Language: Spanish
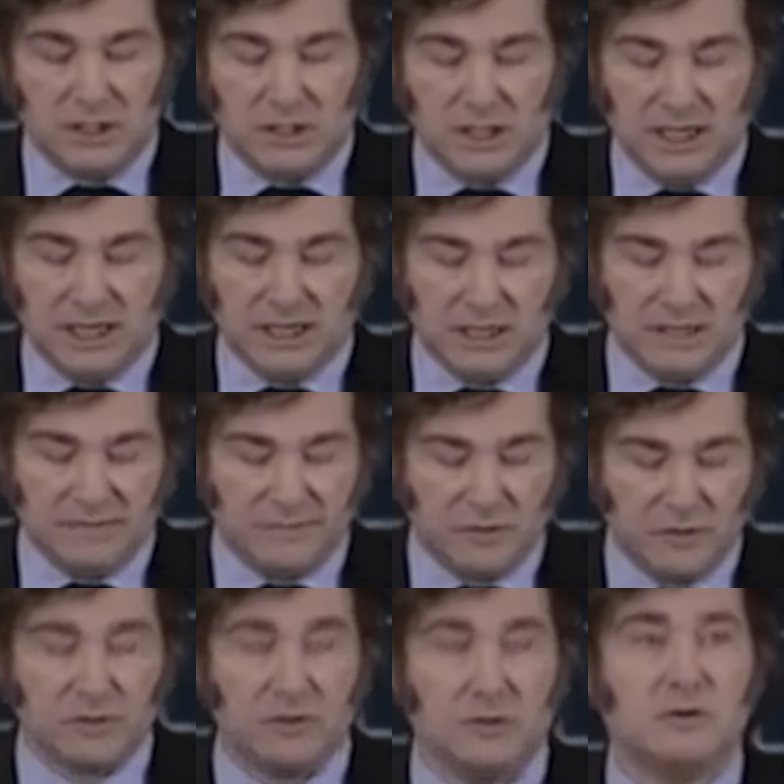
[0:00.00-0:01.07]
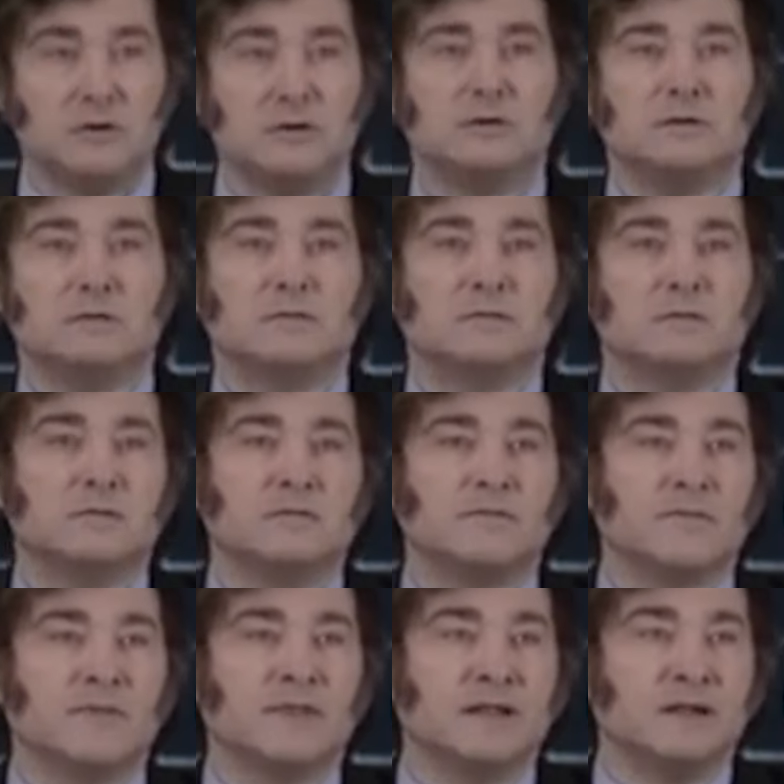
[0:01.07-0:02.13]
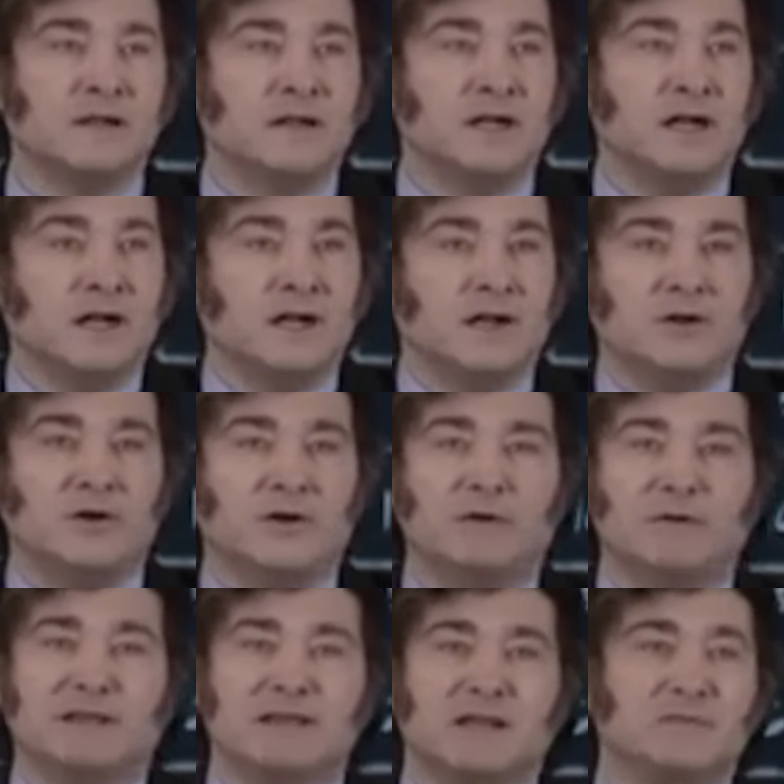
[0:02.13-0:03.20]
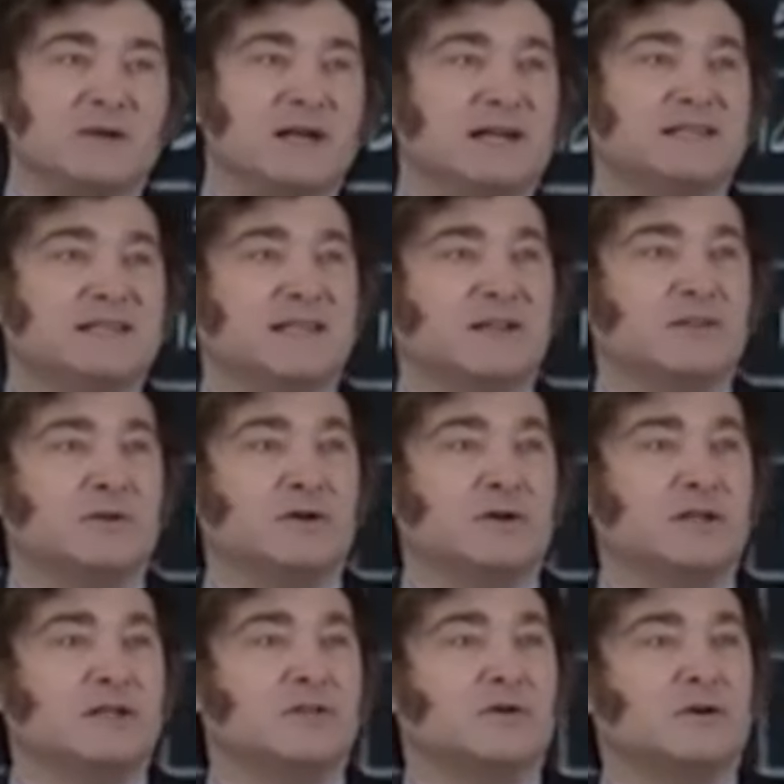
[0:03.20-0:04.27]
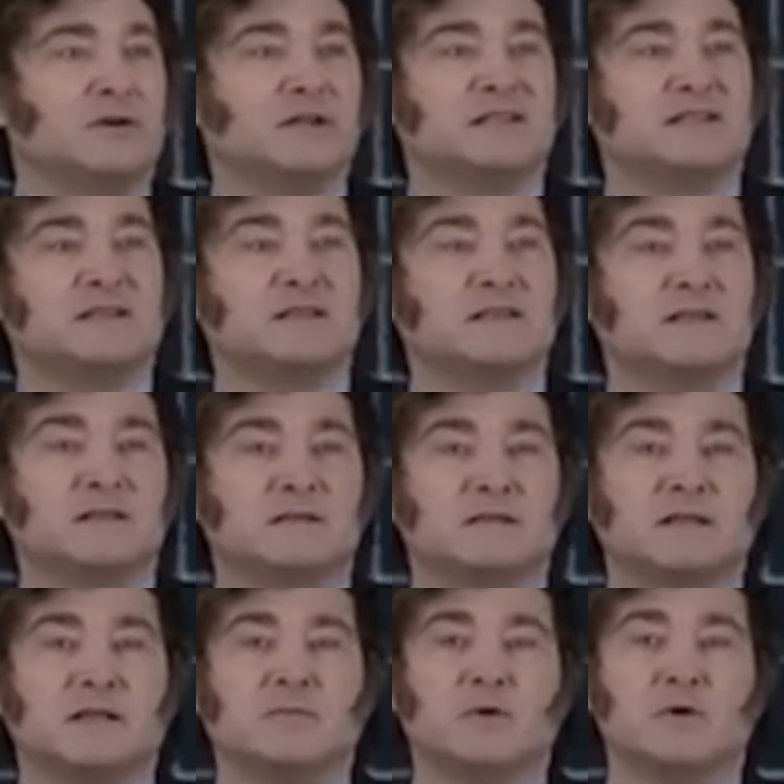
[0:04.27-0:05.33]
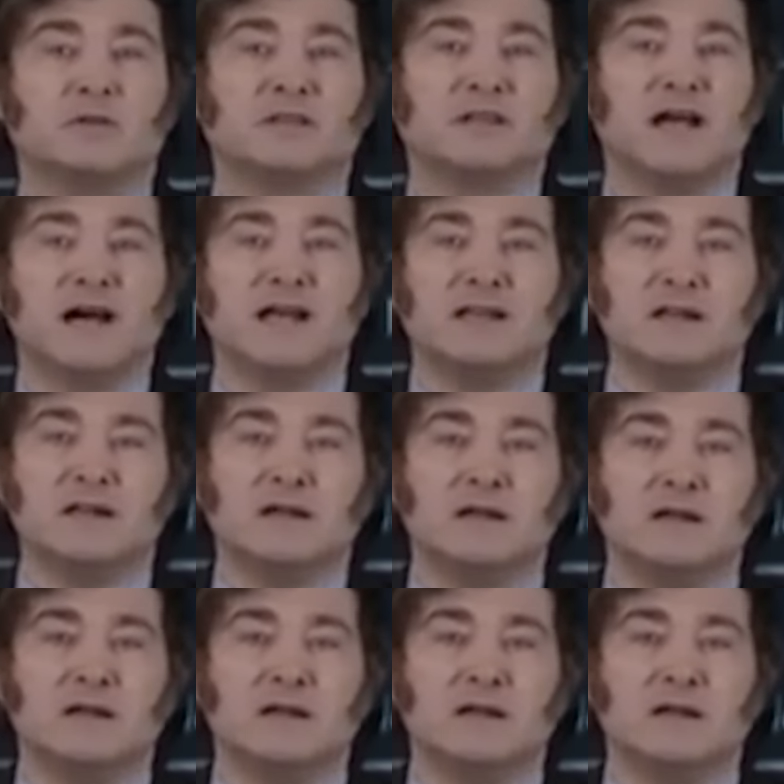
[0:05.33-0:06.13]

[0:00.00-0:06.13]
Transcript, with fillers: En el fondo, lo que va a terminar siendo esto es demostrar